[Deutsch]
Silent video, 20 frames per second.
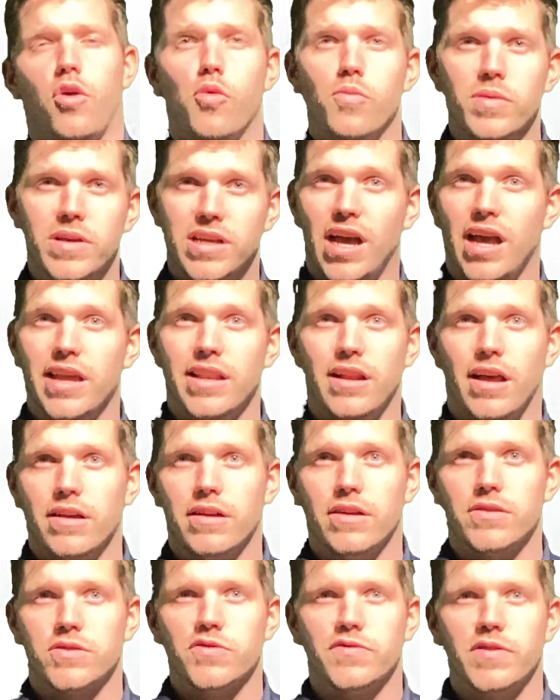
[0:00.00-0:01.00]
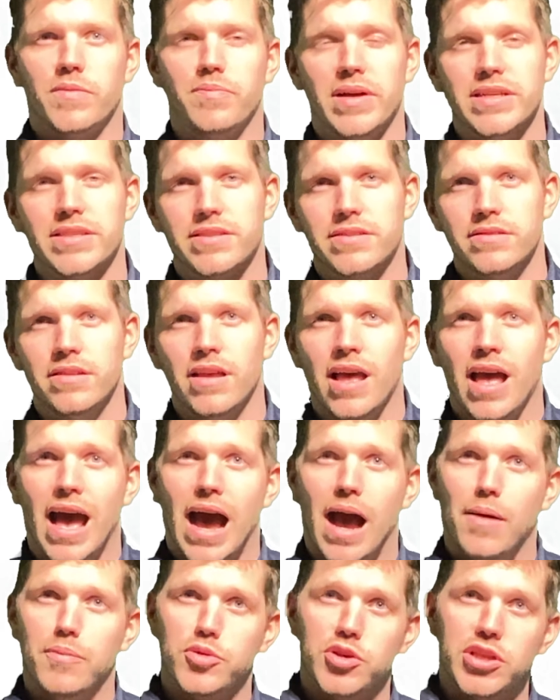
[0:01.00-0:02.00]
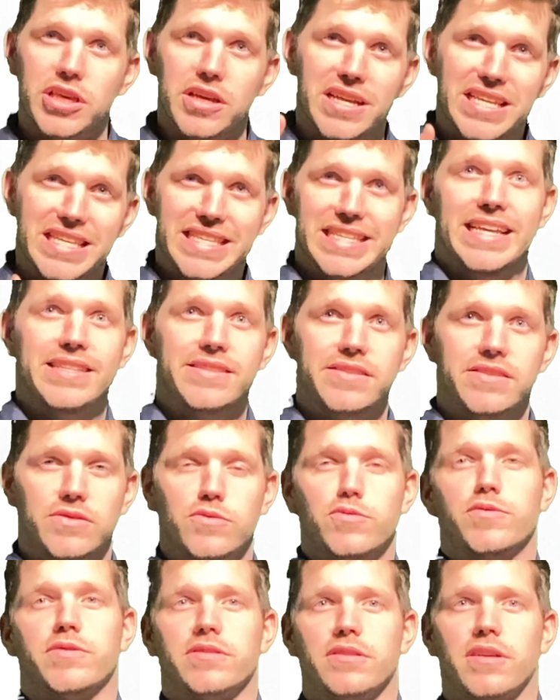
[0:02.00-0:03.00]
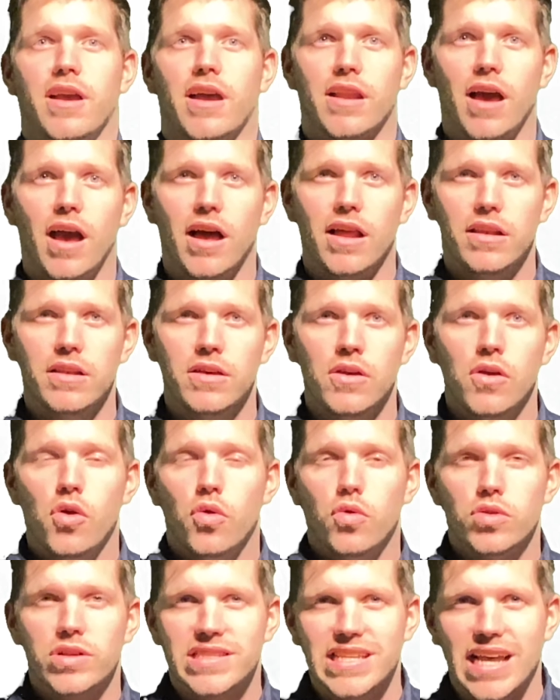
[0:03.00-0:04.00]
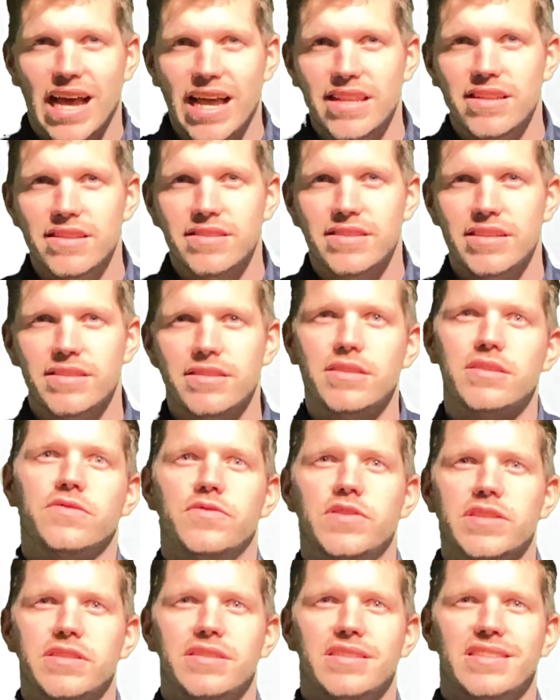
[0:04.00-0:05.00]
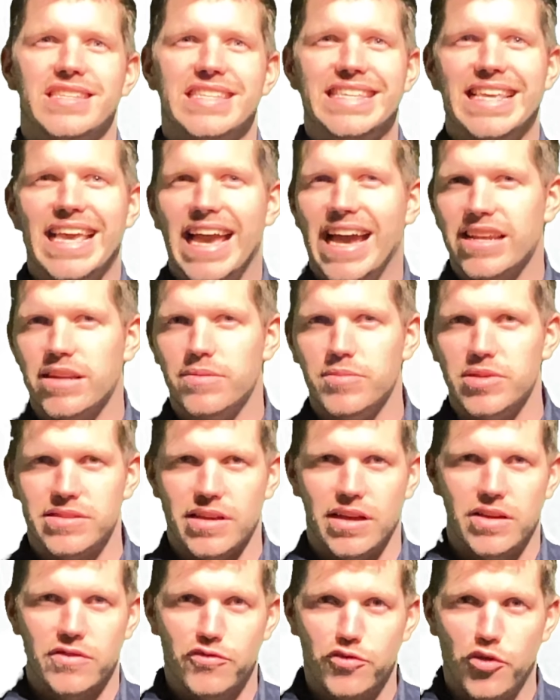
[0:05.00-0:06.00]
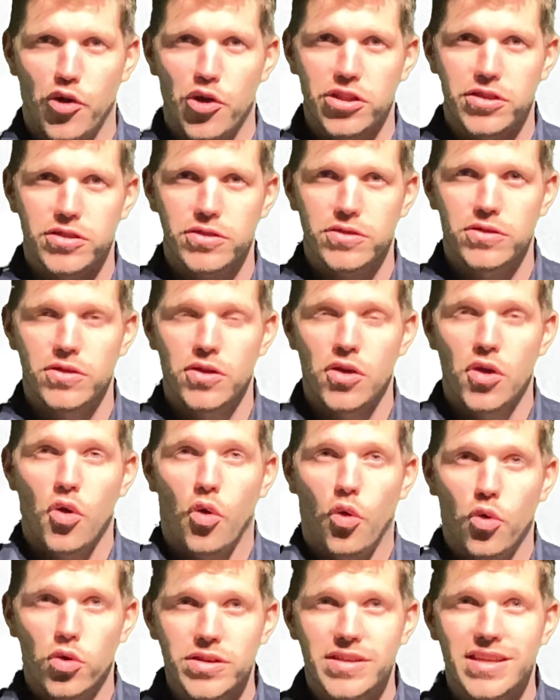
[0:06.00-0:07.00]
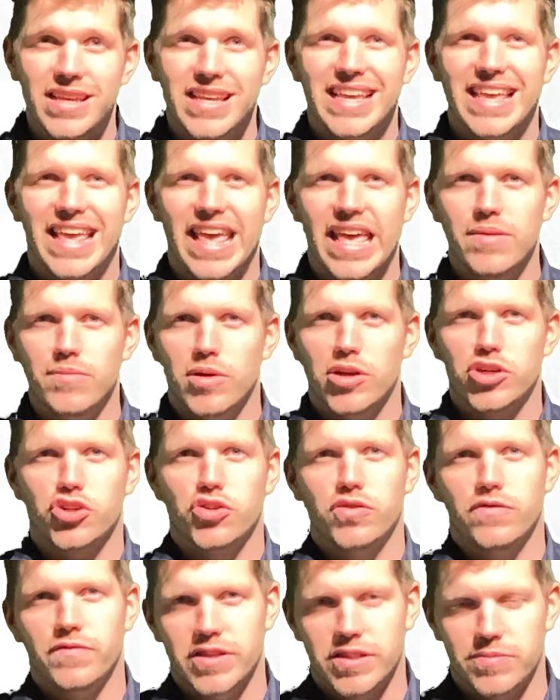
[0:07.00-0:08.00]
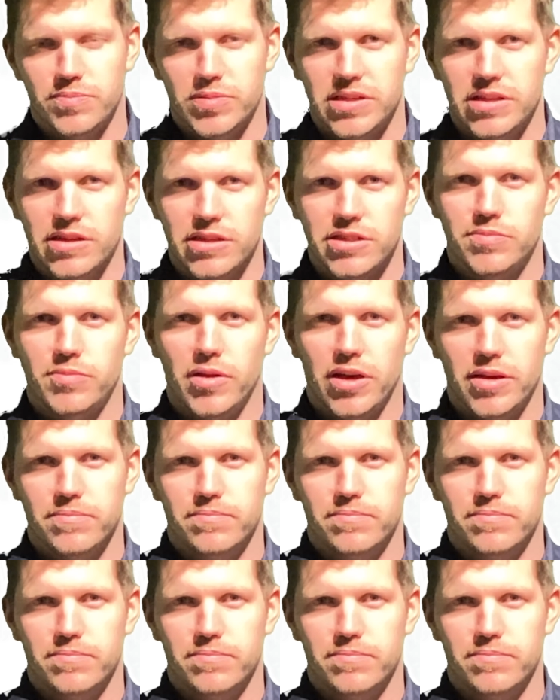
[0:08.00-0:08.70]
Um keinen Anker zu verpassen, abonniere jetzt unseren Kanal und teile dieses Wissen gerne mit deinen Freunden und immer schön wissbegierig